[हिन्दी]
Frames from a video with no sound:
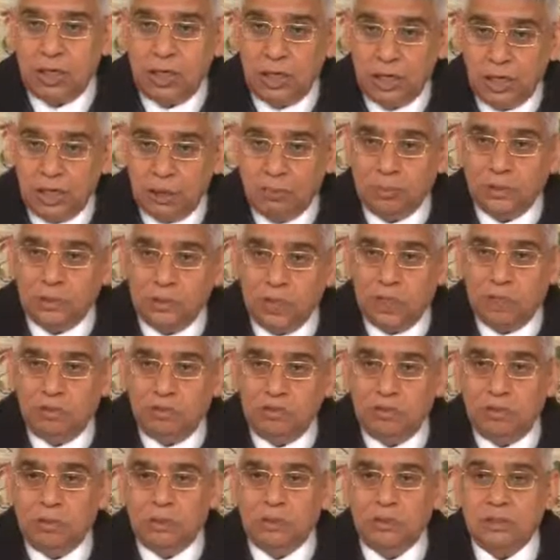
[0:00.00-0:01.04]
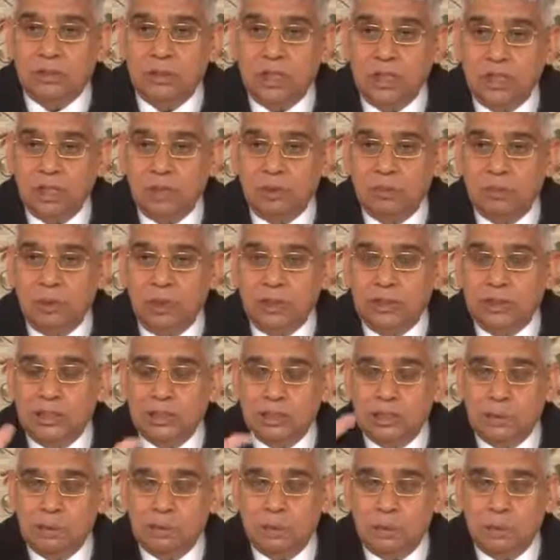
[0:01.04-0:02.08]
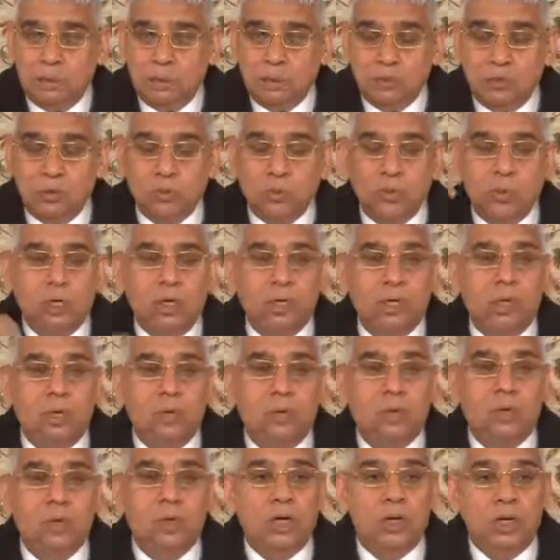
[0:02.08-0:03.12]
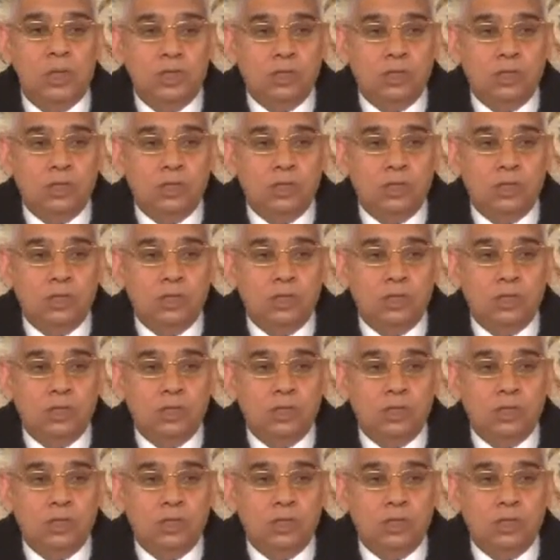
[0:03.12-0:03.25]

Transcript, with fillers: एकम शरणम व्रज एक मन जिसके बराबर दूसरा ना हो